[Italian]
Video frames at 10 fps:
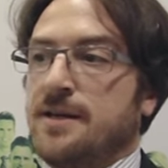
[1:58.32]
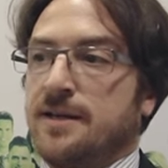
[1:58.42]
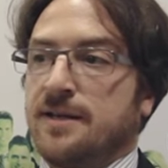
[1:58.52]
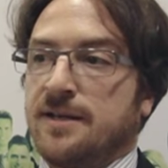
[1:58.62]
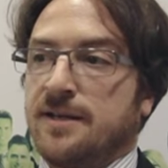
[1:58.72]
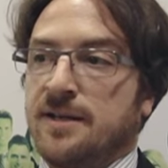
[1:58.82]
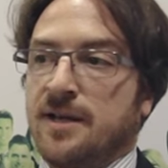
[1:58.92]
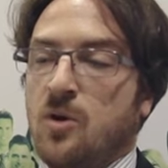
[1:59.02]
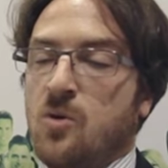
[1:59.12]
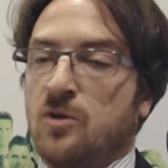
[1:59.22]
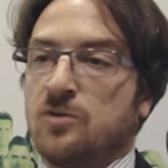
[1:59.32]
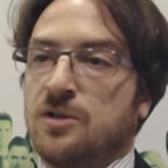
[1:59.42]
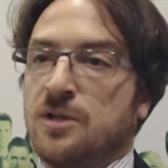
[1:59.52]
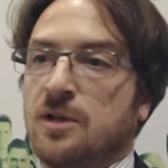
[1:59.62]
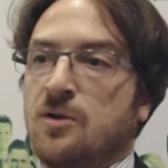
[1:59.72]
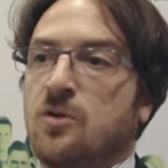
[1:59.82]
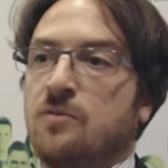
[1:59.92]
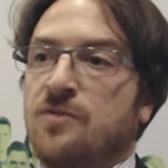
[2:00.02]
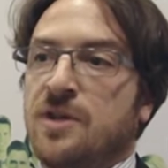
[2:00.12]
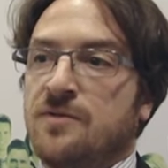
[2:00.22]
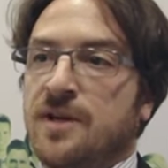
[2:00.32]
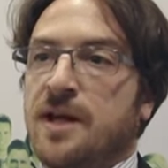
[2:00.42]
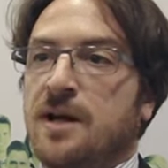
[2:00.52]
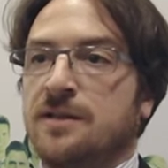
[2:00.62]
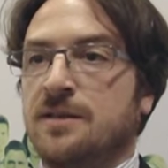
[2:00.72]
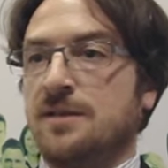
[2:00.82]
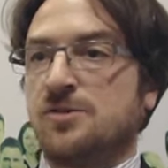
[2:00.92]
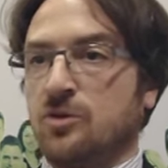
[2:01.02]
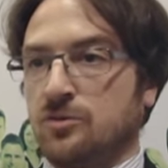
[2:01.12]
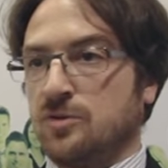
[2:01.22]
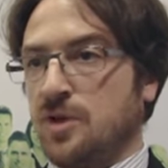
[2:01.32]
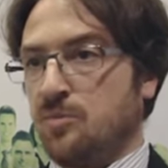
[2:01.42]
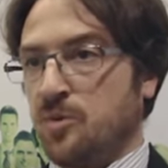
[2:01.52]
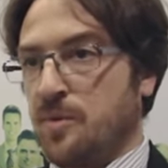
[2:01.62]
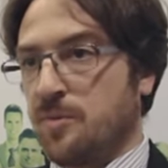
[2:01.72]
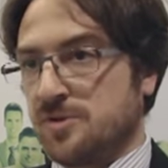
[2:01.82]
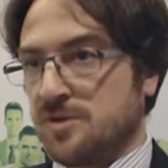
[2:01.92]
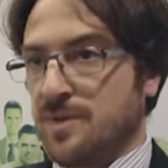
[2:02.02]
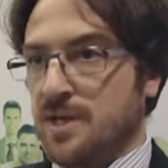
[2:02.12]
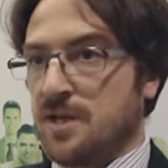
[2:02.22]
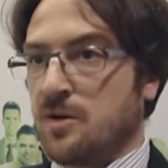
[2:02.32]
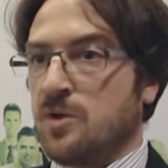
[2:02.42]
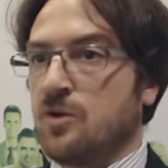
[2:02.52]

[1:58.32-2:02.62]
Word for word: eh, è quello di vivere al di sotto delle proprie possibilità, quindi